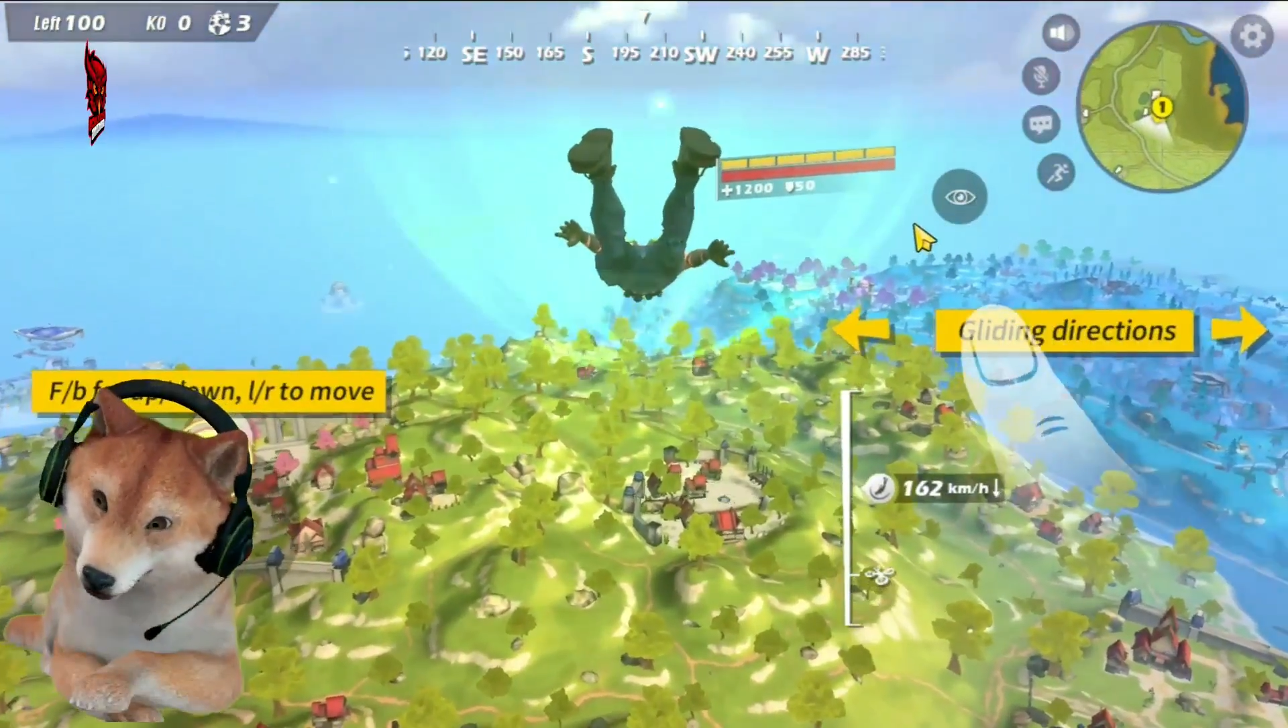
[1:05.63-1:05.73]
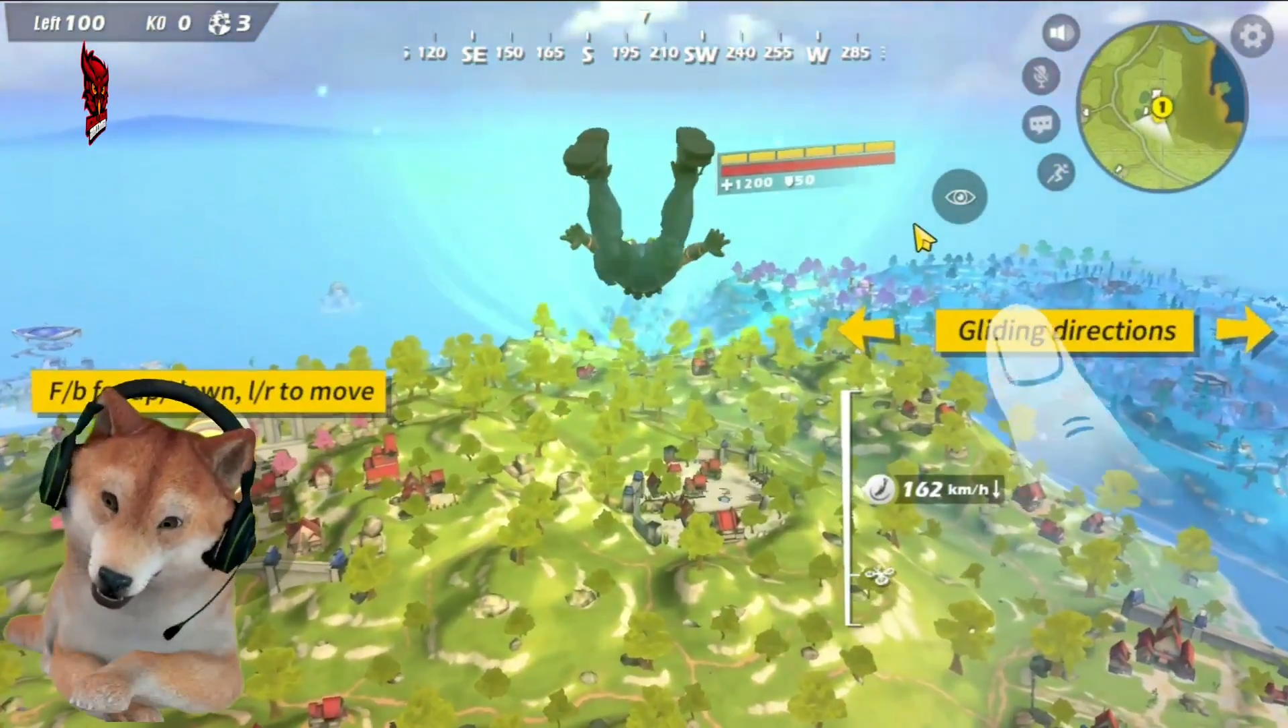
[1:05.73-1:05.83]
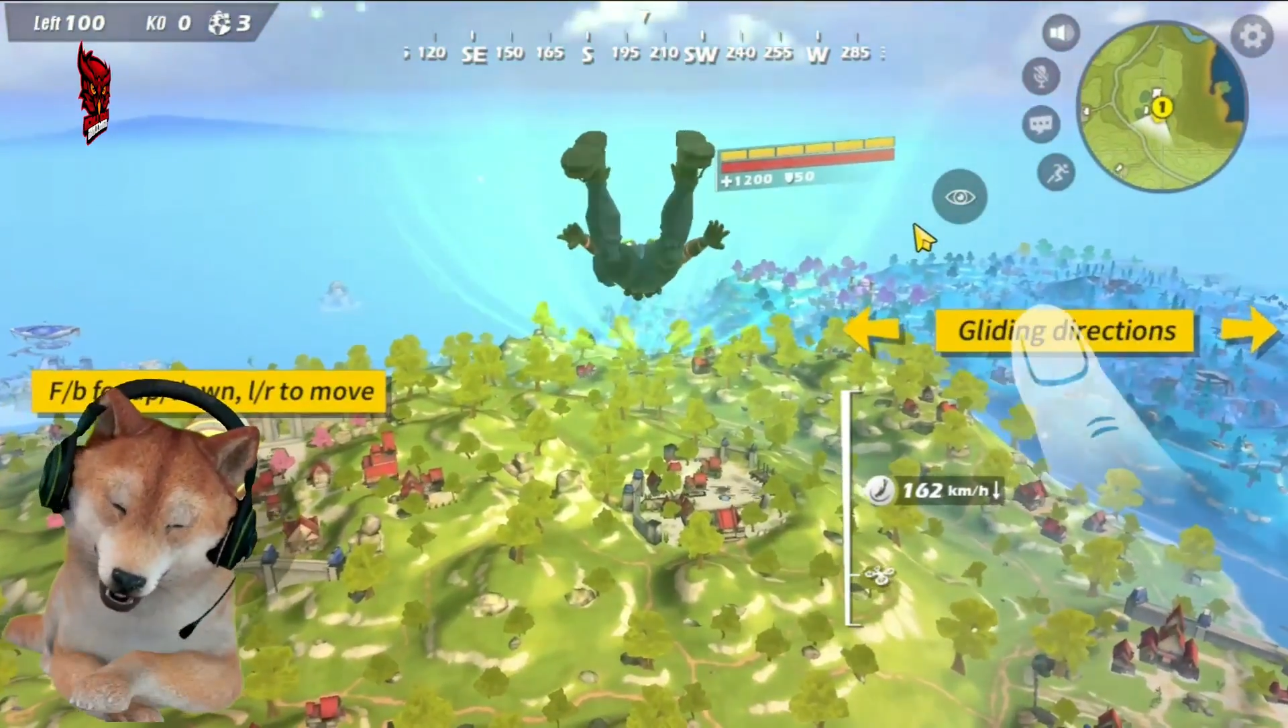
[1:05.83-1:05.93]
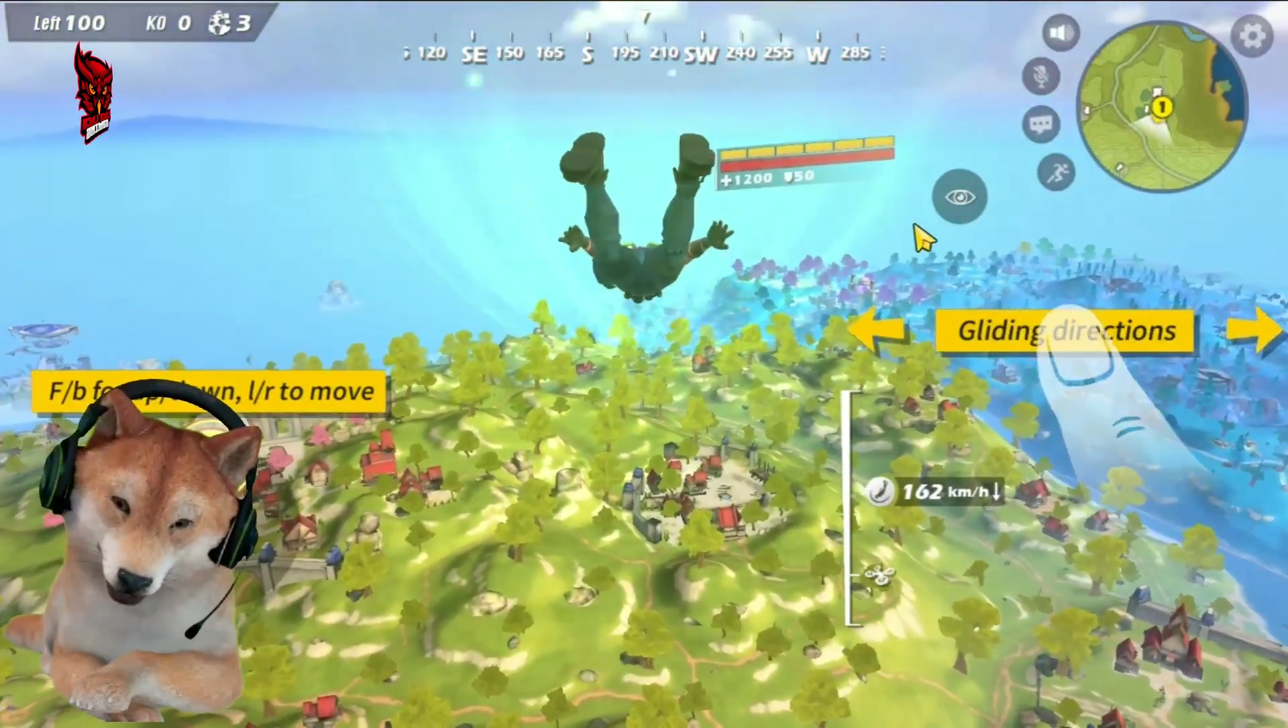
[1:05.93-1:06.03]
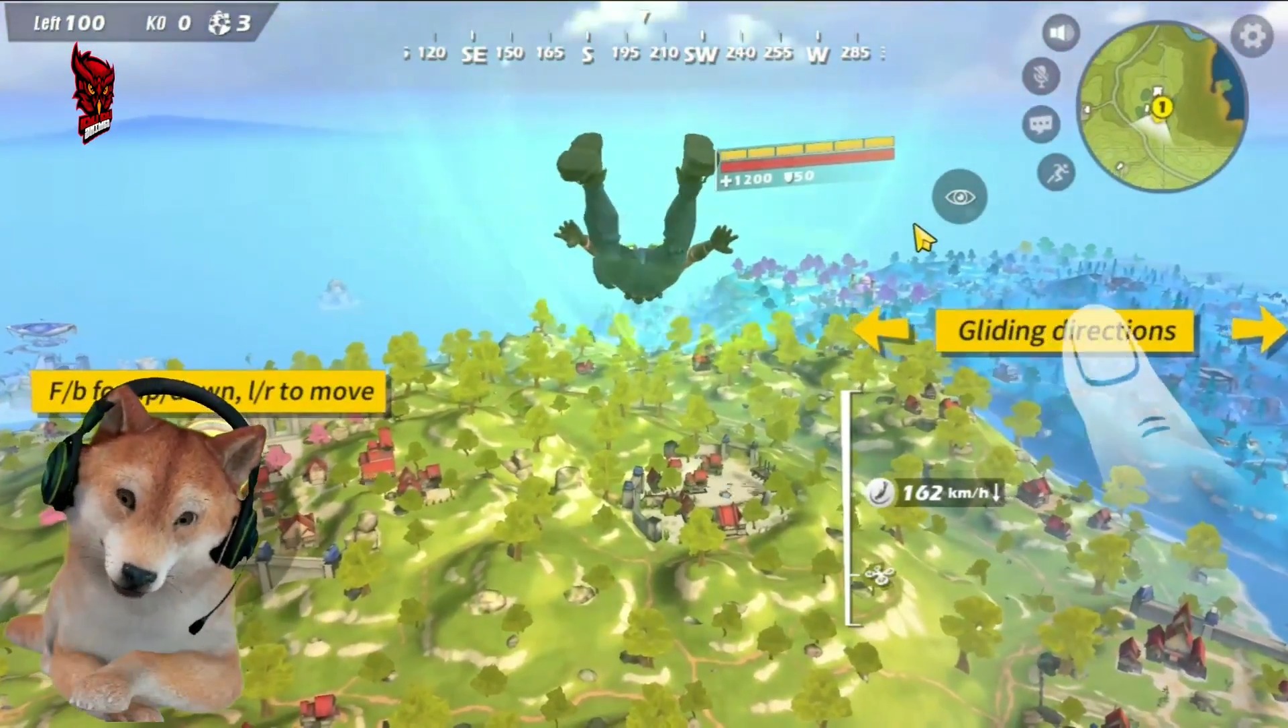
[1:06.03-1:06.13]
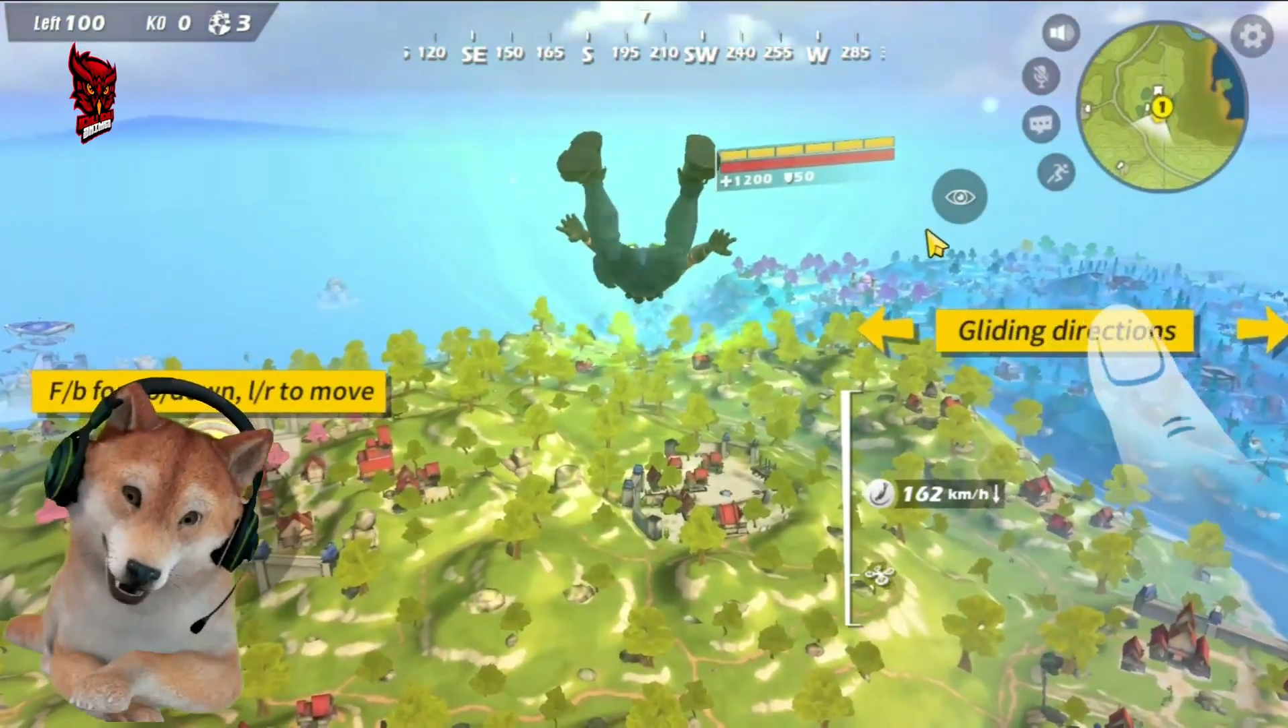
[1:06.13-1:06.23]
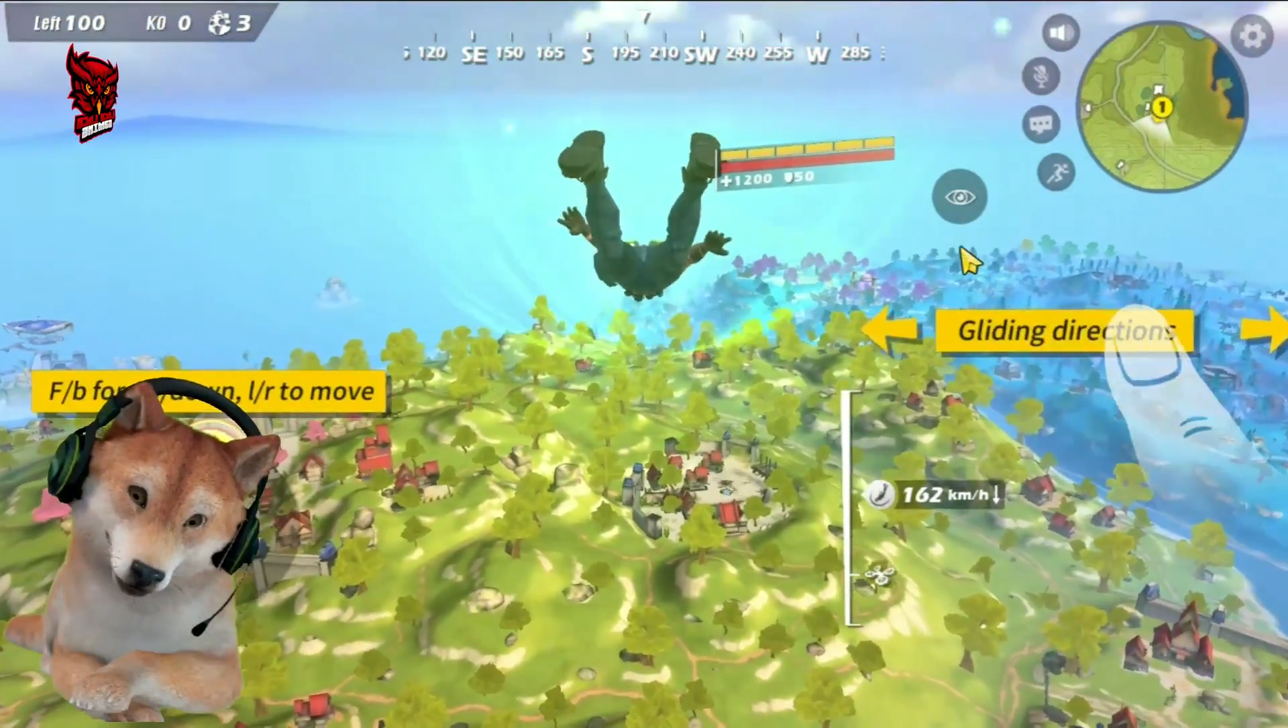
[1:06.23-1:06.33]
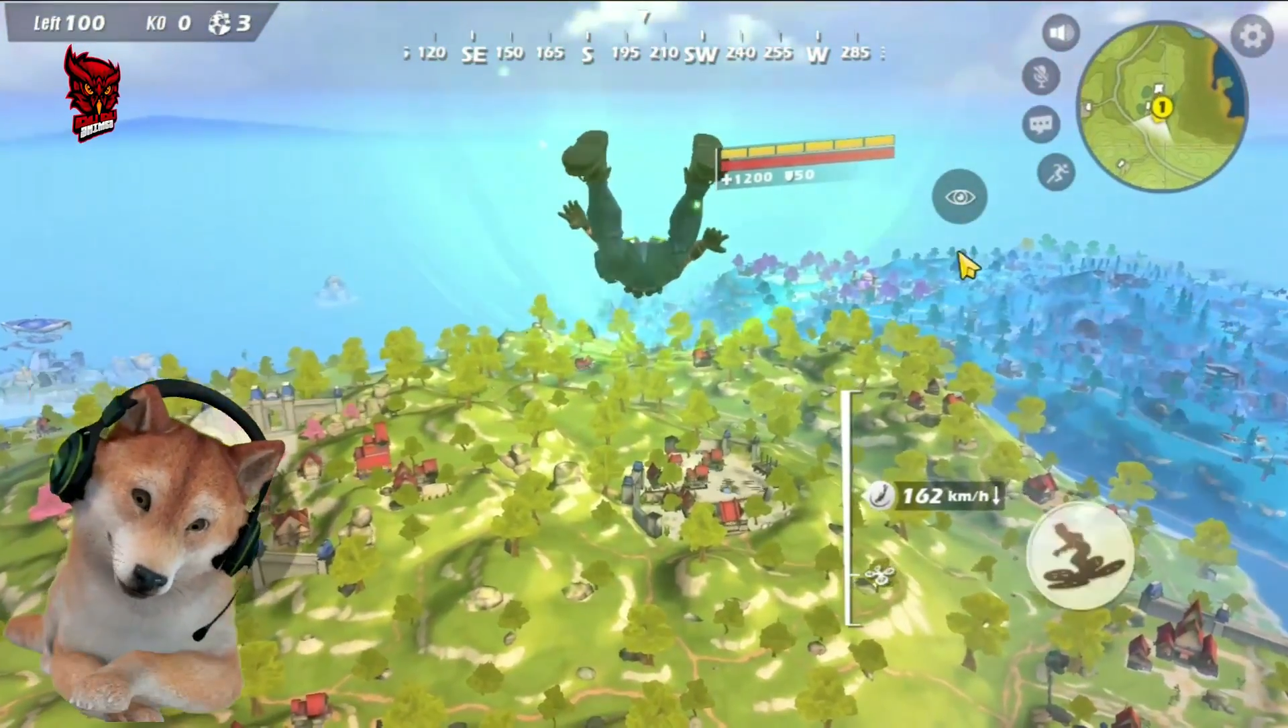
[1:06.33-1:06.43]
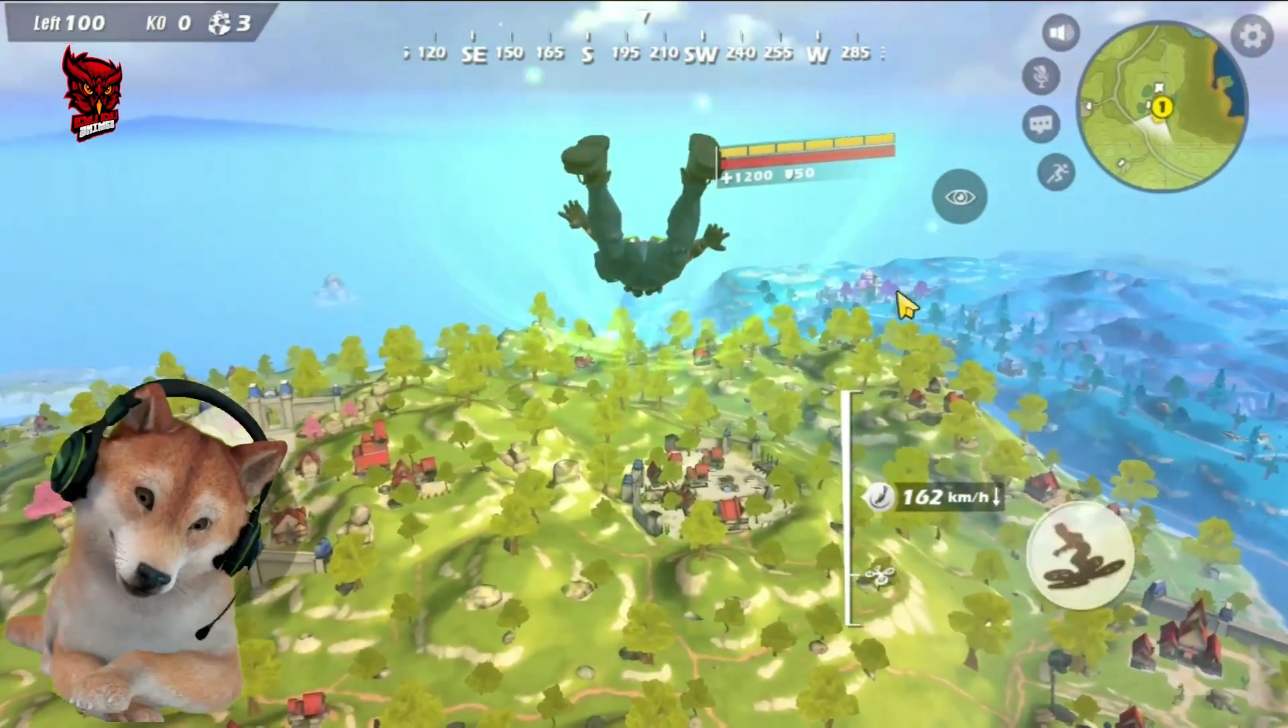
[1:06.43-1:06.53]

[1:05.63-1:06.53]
seperti itu